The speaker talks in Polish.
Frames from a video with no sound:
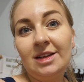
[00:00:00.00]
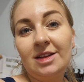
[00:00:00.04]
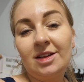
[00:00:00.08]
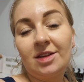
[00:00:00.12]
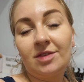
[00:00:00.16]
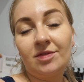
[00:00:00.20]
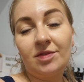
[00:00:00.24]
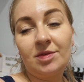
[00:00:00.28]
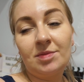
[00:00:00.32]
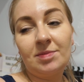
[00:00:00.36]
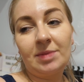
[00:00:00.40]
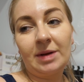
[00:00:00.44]

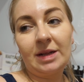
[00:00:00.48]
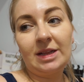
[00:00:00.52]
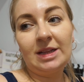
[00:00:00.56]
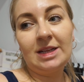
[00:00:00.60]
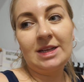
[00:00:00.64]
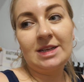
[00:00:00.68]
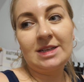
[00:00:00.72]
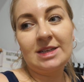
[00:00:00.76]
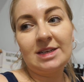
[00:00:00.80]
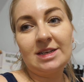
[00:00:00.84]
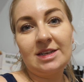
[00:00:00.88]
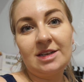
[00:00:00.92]
to
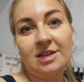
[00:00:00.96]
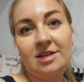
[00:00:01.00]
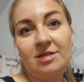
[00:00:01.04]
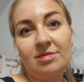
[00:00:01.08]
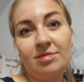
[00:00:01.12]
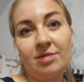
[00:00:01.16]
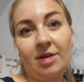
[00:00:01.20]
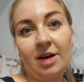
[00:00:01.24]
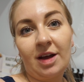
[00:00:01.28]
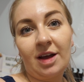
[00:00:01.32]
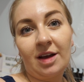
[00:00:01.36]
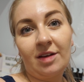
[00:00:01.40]
wypadnę z
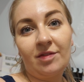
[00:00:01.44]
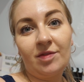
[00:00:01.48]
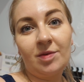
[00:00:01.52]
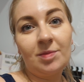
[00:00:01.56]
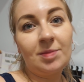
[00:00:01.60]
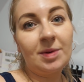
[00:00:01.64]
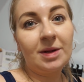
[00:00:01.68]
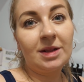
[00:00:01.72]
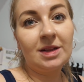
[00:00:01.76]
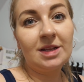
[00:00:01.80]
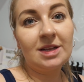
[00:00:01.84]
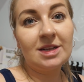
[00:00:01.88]
rytmu. A jak
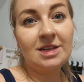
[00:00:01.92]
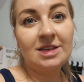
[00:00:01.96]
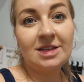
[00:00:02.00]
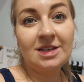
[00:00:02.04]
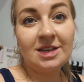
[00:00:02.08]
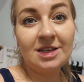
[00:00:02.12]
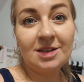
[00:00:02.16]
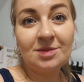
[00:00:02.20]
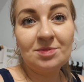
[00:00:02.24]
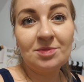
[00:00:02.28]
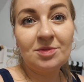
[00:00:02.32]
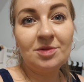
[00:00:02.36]
wypadnę z
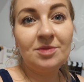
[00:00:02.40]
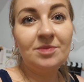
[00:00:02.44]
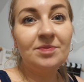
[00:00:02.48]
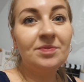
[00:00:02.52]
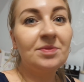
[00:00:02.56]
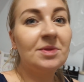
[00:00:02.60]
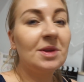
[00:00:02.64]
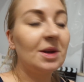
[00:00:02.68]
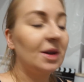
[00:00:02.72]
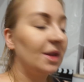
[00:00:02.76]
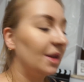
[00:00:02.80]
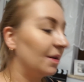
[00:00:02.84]
rytmu,
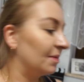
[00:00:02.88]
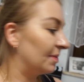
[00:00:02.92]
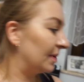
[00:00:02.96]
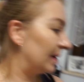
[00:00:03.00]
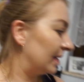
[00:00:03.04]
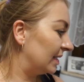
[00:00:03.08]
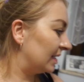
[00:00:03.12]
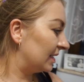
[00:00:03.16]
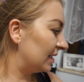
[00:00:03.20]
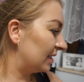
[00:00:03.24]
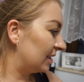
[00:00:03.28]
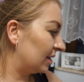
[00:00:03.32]
to nie
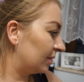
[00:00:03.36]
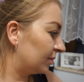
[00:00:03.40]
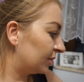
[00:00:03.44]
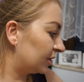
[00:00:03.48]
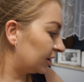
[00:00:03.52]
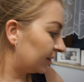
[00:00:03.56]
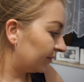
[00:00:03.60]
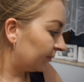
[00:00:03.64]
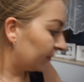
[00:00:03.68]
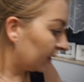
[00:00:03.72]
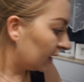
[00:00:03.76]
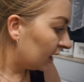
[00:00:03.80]
będzie
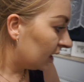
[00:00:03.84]
dobrze.